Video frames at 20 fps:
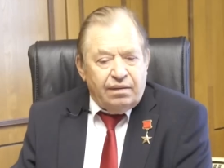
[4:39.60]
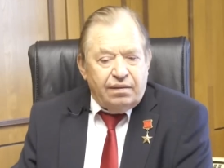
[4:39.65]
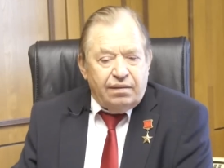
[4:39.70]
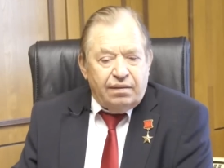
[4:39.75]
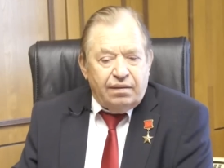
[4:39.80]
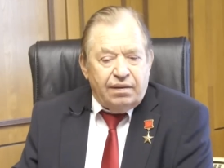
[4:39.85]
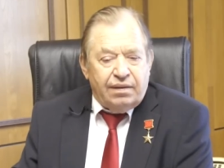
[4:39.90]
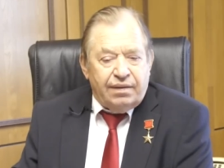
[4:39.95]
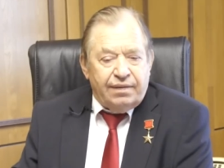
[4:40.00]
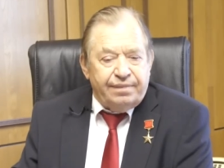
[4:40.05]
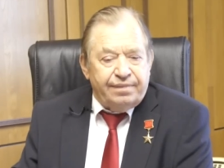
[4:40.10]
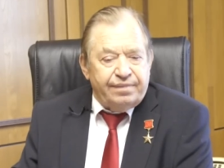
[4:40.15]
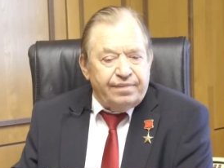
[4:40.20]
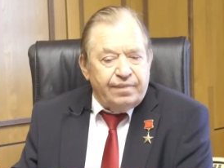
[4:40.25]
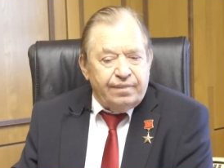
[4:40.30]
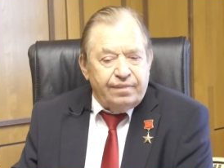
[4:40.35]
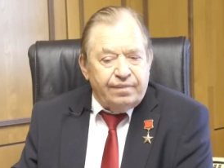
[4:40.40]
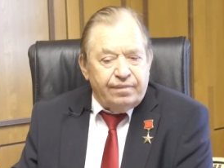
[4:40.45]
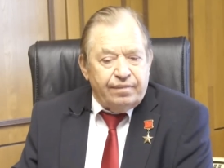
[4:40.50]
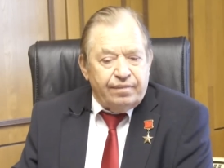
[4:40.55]
э,
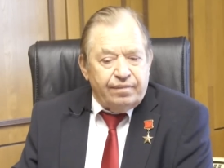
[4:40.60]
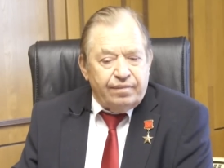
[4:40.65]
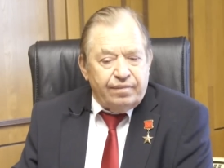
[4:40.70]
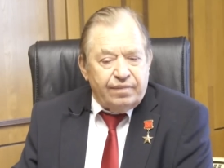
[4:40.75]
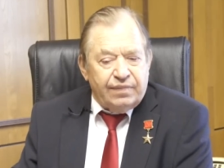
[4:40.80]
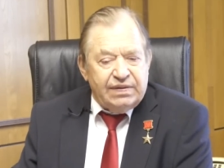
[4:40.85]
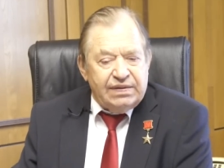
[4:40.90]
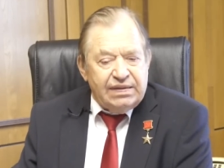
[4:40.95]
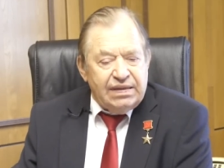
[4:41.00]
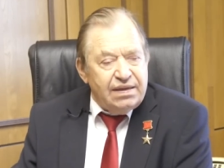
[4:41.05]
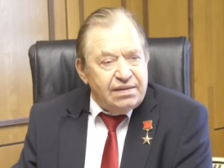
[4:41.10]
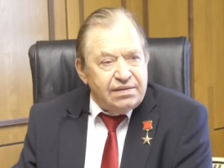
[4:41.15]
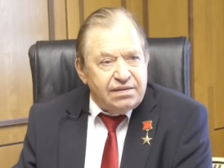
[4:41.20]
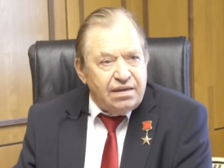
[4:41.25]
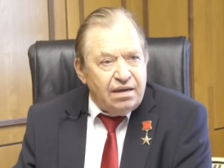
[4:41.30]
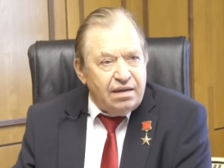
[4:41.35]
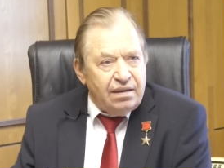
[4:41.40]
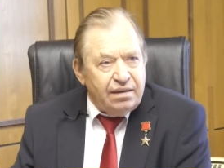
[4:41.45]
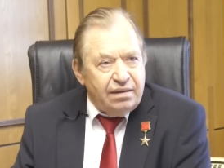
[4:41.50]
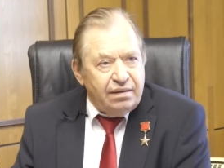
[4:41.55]

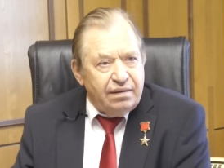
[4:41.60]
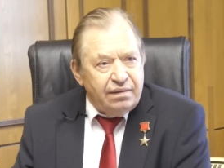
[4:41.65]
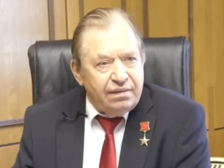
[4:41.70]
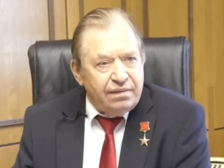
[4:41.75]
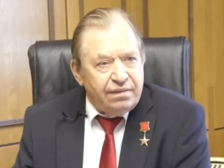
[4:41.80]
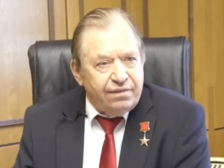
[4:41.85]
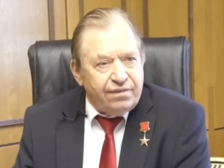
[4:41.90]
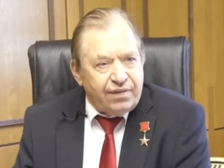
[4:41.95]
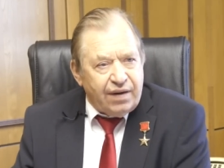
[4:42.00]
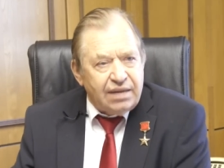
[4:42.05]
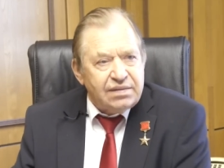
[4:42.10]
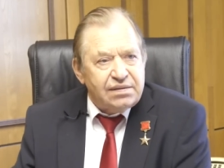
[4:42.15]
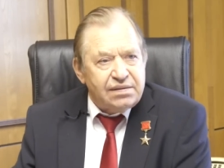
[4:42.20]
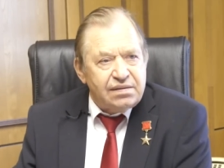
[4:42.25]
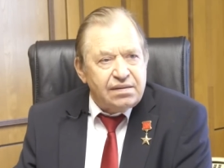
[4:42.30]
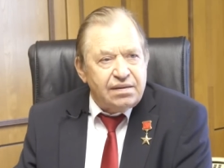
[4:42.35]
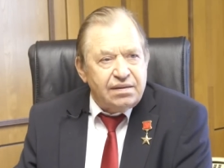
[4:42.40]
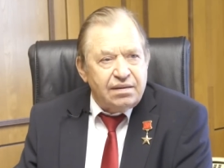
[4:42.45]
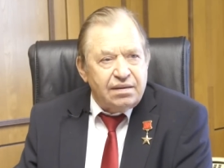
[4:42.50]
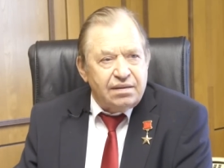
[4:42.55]
деятеля
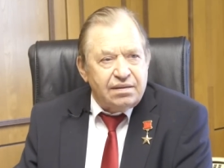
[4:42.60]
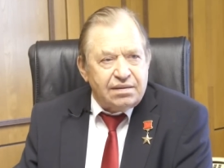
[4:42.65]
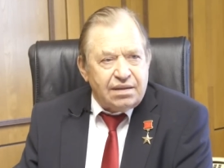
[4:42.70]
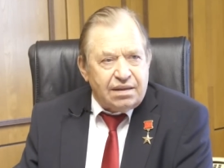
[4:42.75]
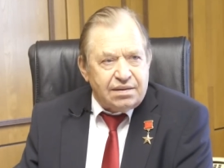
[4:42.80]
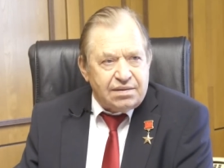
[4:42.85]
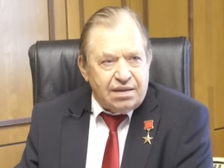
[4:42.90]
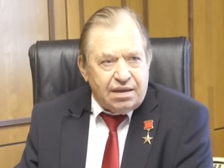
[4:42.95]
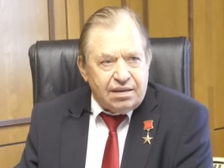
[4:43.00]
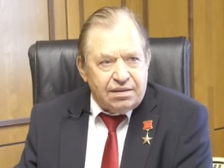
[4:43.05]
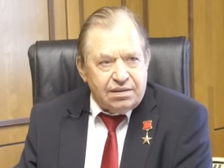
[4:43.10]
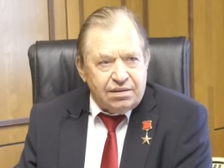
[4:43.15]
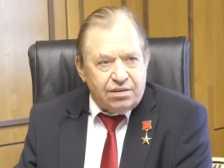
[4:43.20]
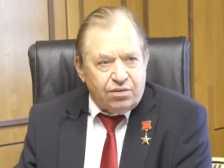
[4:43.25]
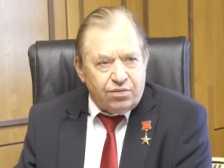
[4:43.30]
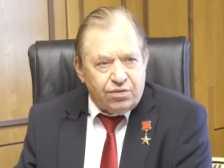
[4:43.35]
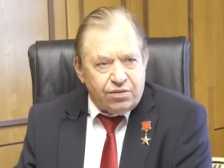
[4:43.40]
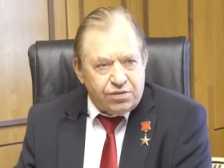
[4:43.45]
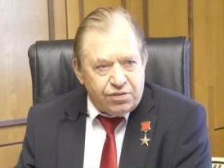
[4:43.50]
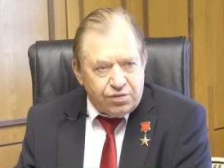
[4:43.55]
Франции Жан-Жака
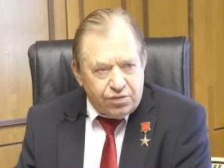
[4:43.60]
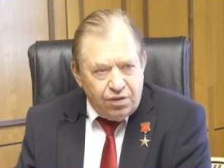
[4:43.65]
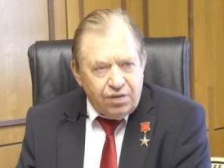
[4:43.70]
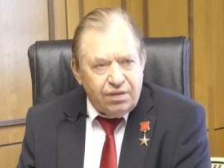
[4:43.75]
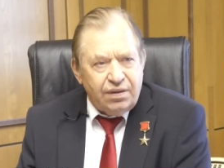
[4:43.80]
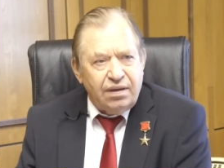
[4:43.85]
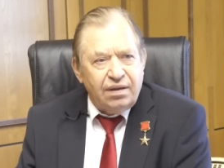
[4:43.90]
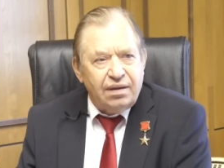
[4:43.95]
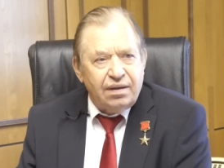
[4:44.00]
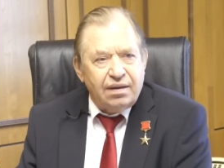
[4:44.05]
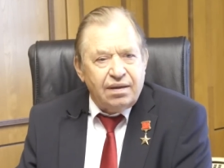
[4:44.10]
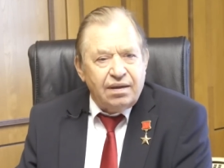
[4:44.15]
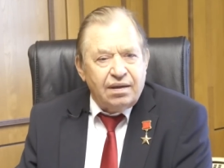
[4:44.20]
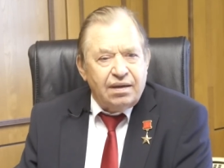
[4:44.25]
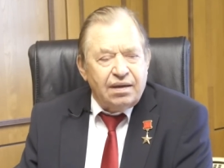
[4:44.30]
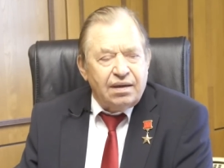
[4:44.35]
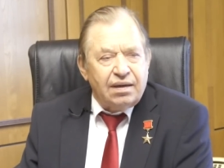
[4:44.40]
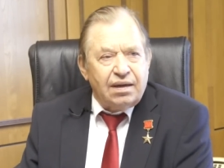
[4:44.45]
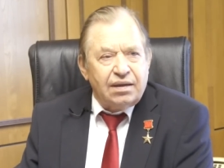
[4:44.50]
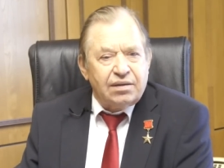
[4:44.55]
Руссо,
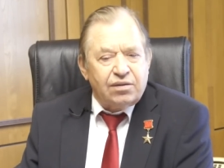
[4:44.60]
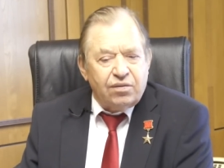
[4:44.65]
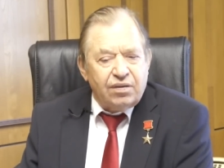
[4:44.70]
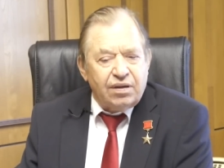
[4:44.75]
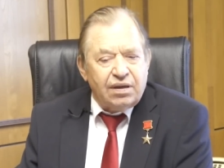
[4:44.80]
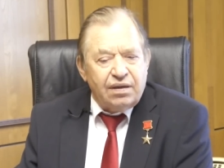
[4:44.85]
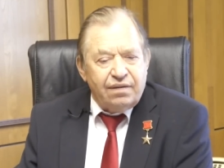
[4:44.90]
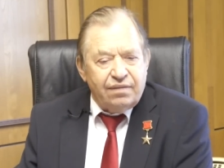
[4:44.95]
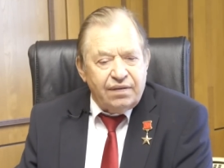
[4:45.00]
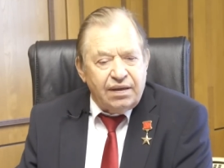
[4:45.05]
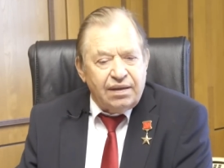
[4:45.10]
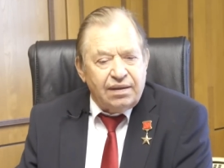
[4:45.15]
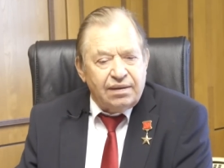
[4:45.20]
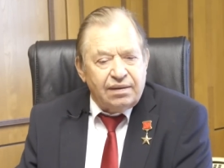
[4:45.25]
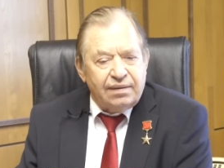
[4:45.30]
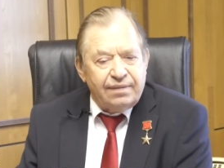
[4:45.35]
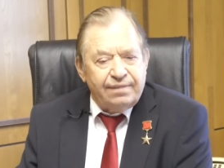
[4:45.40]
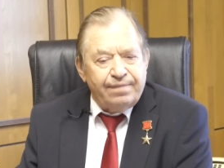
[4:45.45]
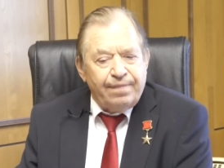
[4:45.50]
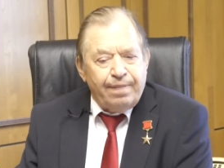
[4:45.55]
который
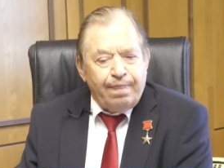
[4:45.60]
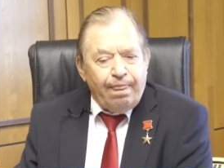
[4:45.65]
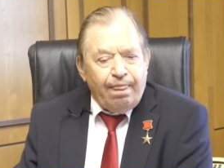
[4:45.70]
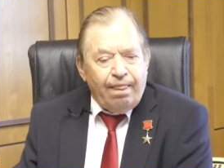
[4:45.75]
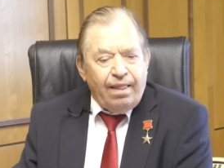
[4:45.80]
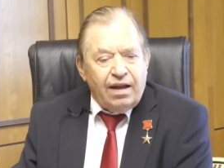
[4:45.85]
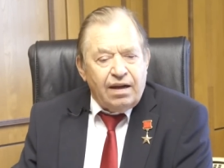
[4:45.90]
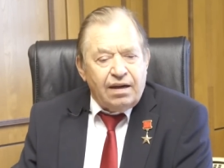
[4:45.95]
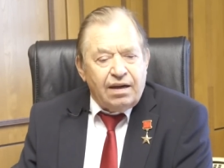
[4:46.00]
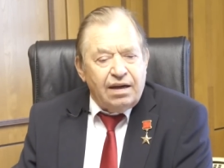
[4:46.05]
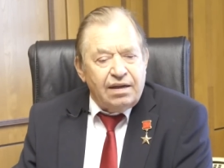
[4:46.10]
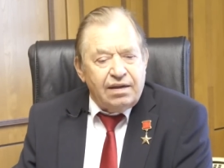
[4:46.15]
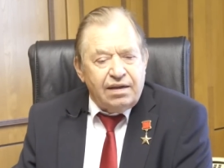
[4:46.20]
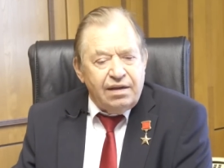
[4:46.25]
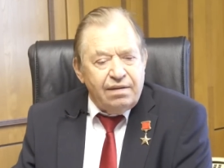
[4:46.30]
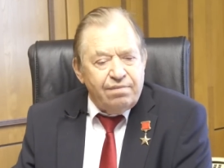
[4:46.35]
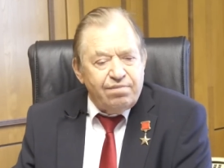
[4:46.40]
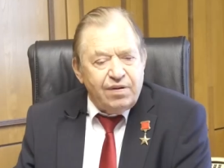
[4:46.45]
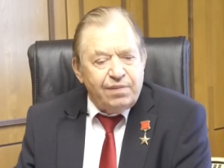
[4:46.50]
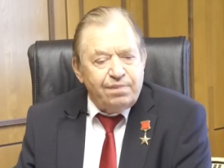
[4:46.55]
говорил,
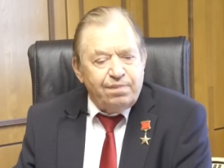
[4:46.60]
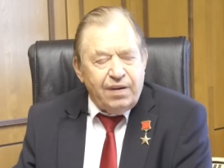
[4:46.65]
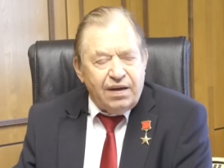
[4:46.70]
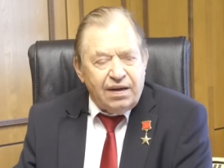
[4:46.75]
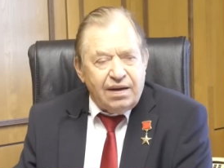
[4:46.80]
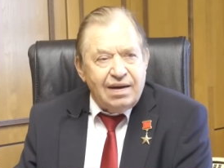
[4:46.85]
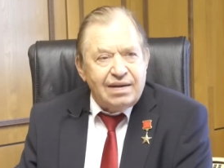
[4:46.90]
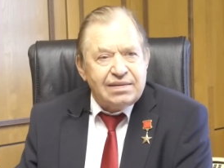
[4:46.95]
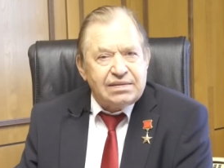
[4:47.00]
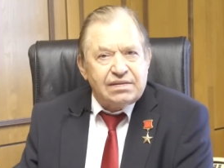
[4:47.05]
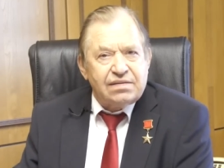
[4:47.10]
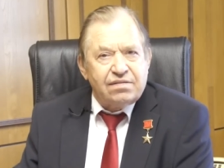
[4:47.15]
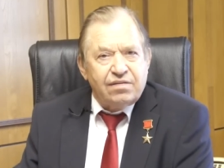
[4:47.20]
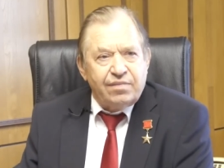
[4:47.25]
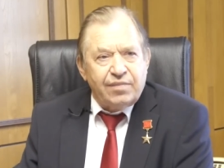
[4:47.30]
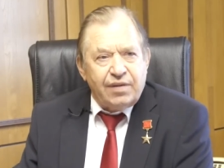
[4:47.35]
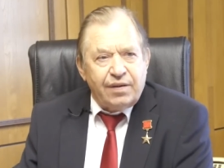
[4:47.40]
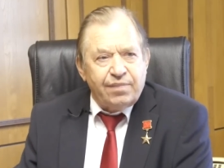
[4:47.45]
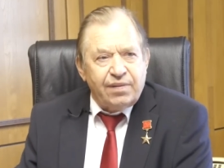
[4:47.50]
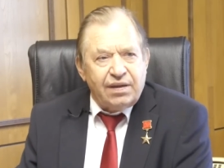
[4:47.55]
каким бы
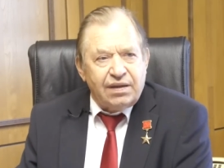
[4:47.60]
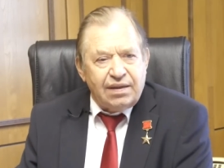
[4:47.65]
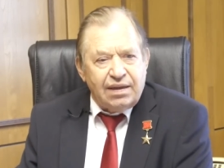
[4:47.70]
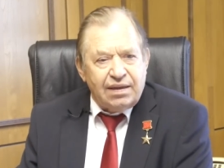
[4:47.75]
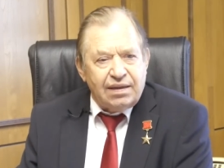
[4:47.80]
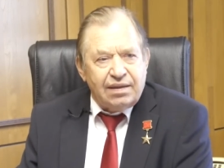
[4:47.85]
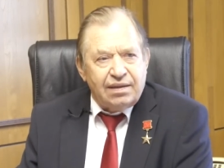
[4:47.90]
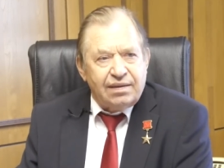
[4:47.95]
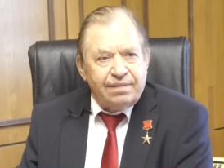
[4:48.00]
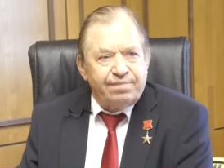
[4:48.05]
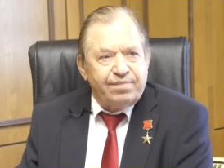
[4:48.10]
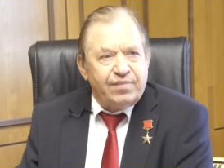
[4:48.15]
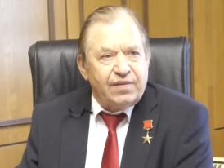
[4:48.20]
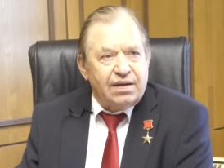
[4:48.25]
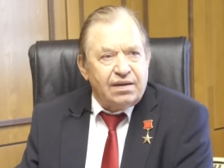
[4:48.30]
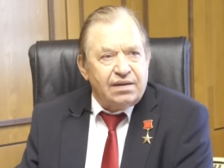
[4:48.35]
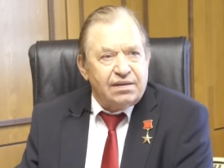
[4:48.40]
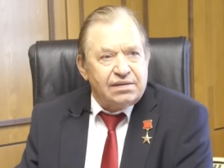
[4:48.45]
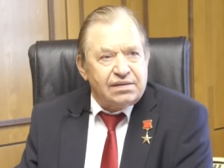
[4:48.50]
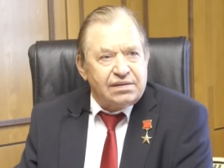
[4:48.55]
богатством ни обладала
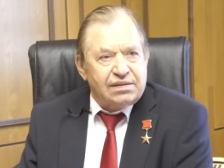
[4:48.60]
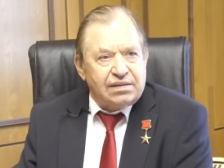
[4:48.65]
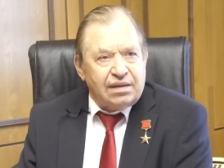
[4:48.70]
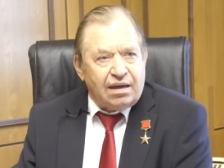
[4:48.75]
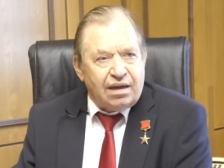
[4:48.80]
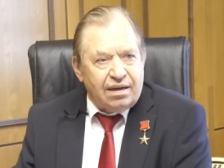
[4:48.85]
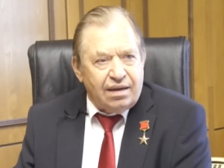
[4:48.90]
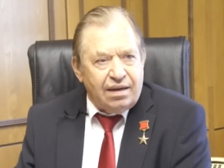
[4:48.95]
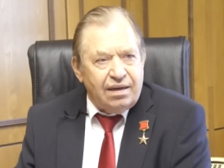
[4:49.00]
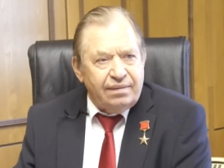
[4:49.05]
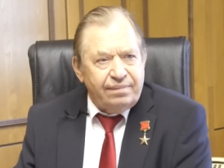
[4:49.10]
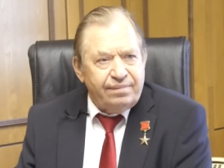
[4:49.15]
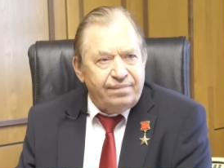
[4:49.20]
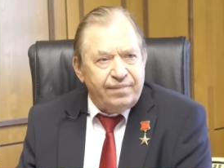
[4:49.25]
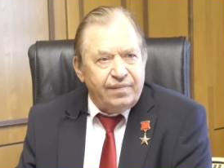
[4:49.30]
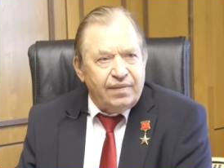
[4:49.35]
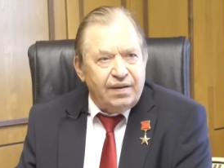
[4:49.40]
страна,